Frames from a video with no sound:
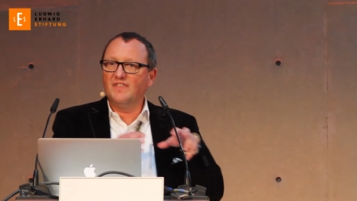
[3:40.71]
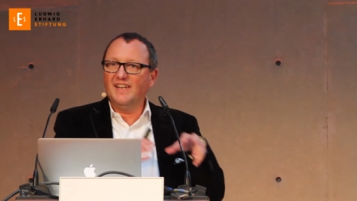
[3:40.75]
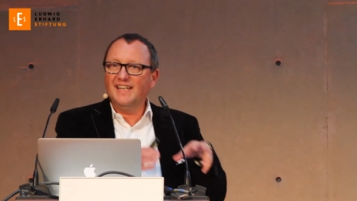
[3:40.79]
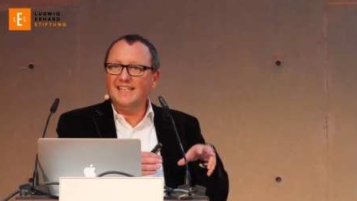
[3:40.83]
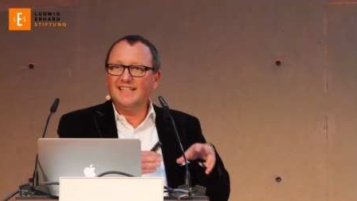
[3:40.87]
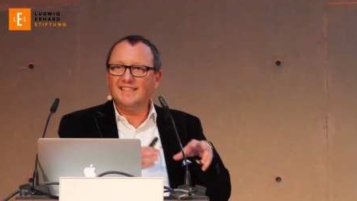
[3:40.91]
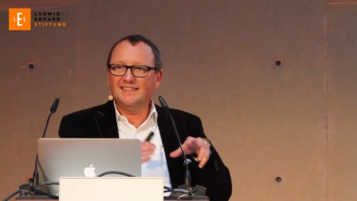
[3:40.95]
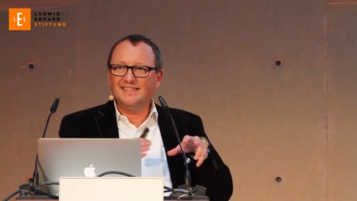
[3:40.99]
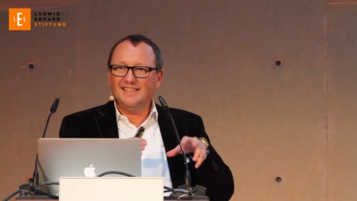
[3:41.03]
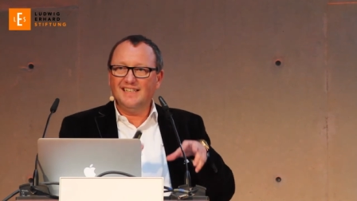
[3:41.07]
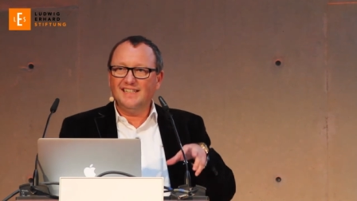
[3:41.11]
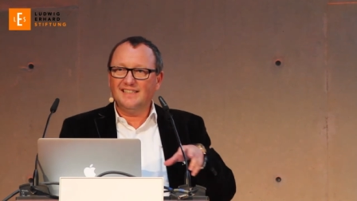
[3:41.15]

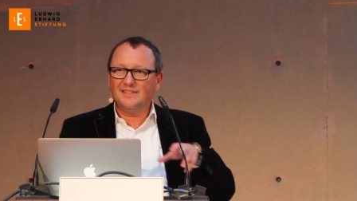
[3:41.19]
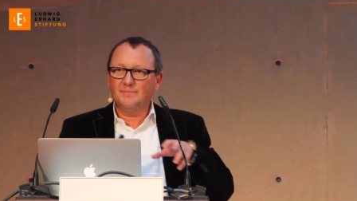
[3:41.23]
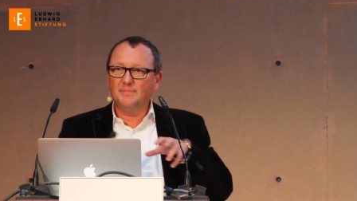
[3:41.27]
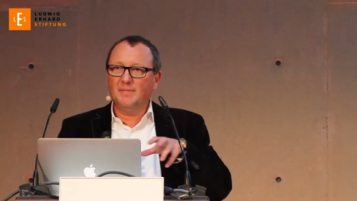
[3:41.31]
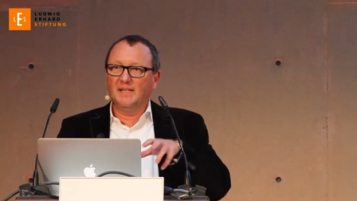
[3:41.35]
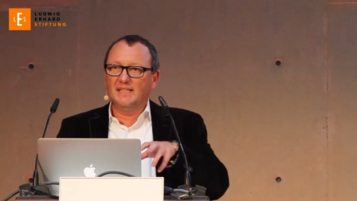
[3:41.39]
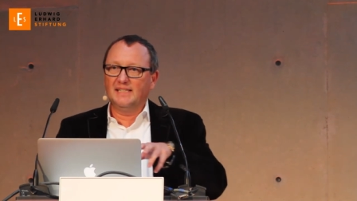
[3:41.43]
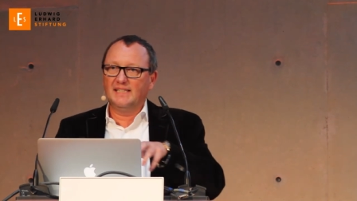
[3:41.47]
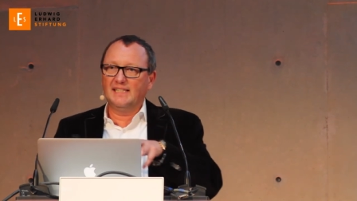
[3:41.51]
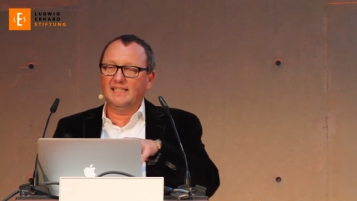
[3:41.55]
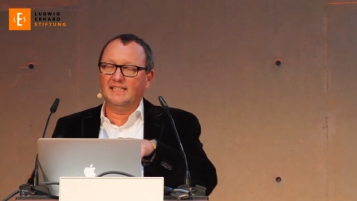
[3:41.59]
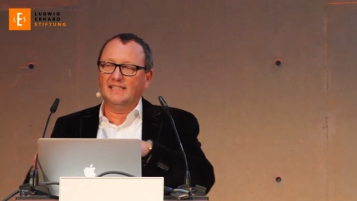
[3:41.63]
wenn es
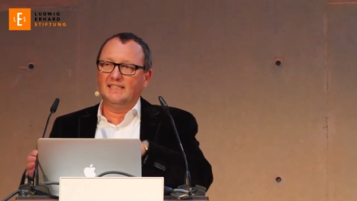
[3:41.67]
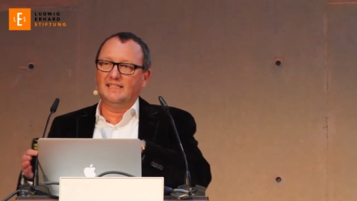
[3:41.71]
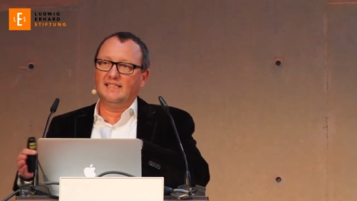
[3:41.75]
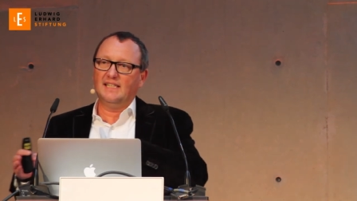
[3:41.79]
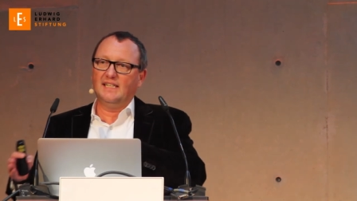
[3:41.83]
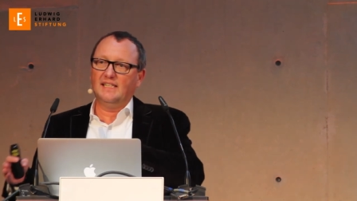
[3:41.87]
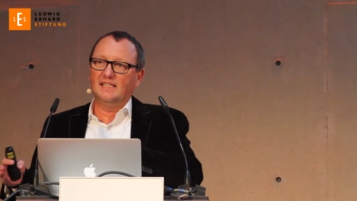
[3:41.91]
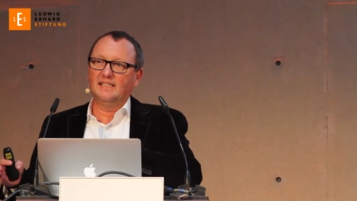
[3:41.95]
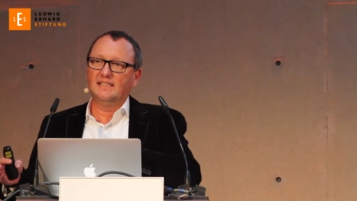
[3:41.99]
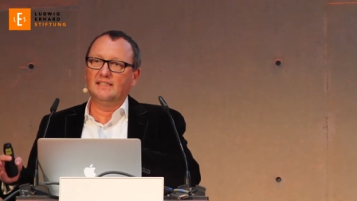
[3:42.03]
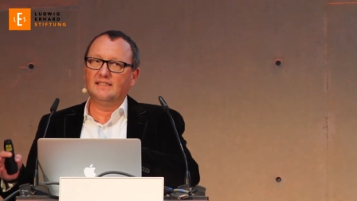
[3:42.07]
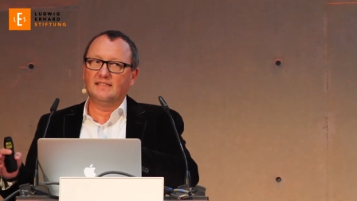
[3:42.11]
erstmal
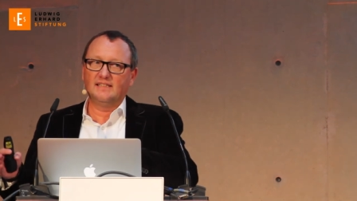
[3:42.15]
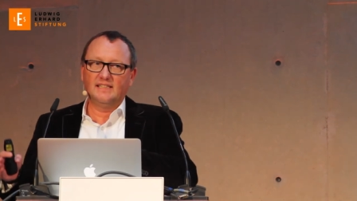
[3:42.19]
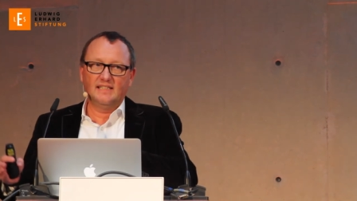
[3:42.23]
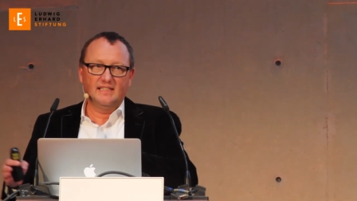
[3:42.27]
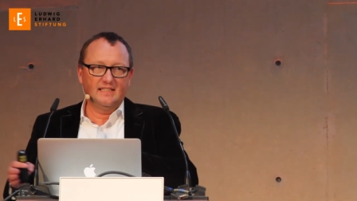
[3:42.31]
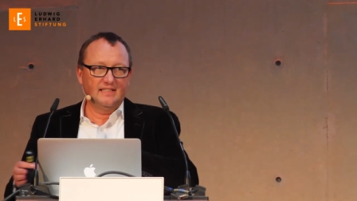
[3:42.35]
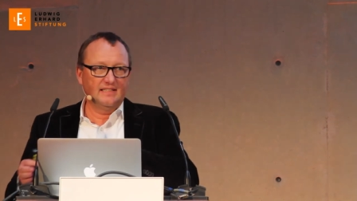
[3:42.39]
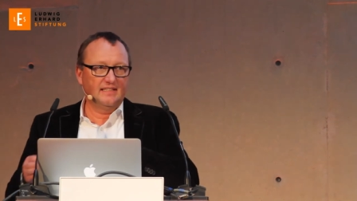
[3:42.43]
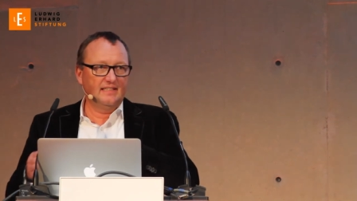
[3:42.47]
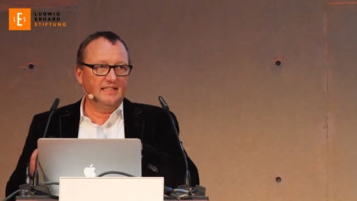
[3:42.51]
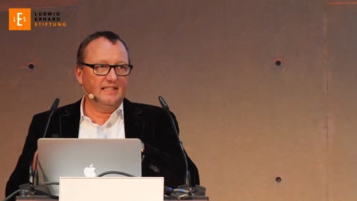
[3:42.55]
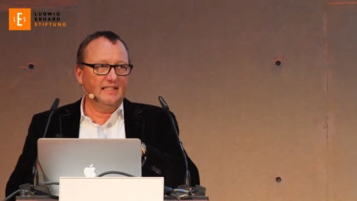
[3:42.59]

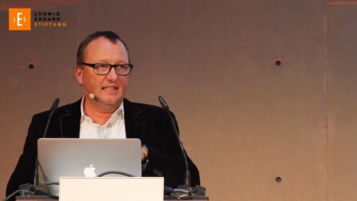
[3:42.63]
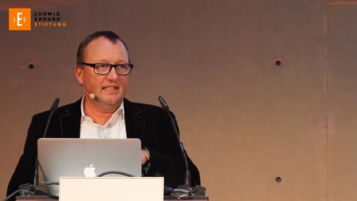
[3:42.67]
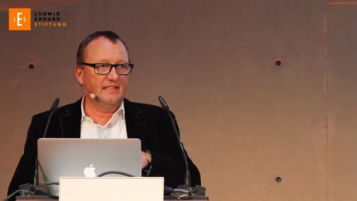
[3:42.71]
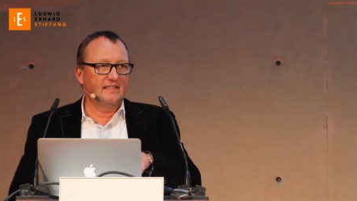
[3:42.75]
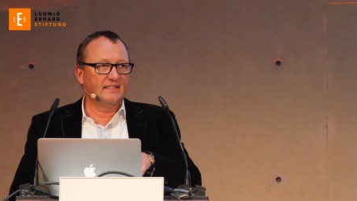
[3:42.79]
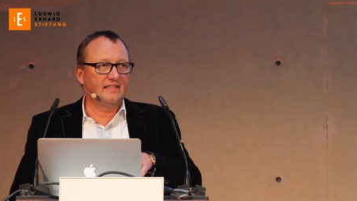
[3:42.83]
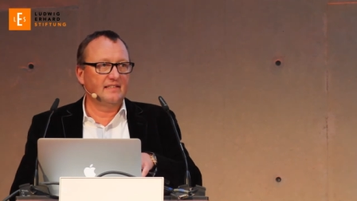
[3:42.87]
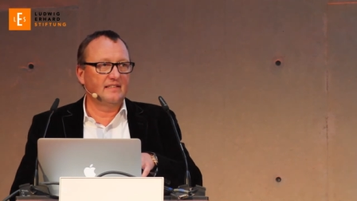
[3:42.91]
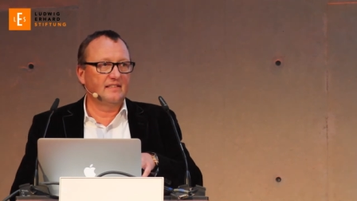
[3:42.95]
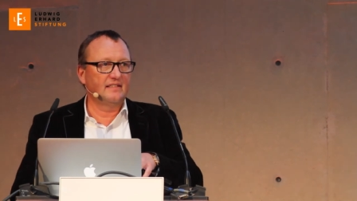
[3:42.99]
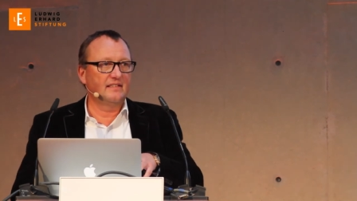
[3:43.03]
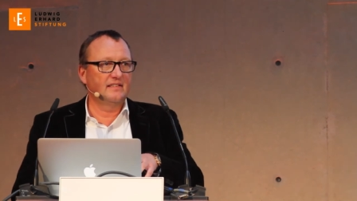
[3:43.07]
digitalisiert
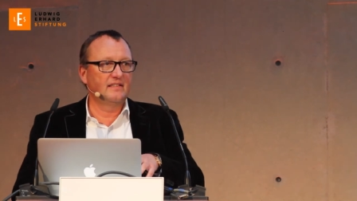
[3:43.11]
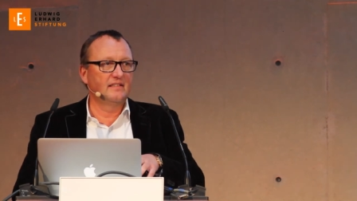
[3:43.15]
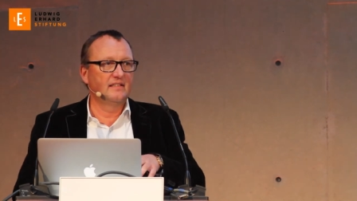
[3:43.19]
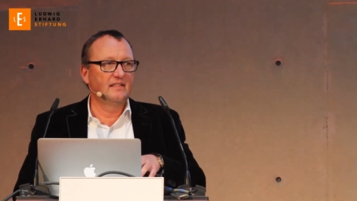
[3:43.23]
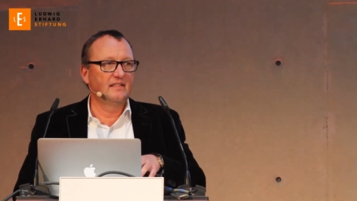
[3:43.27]
ist,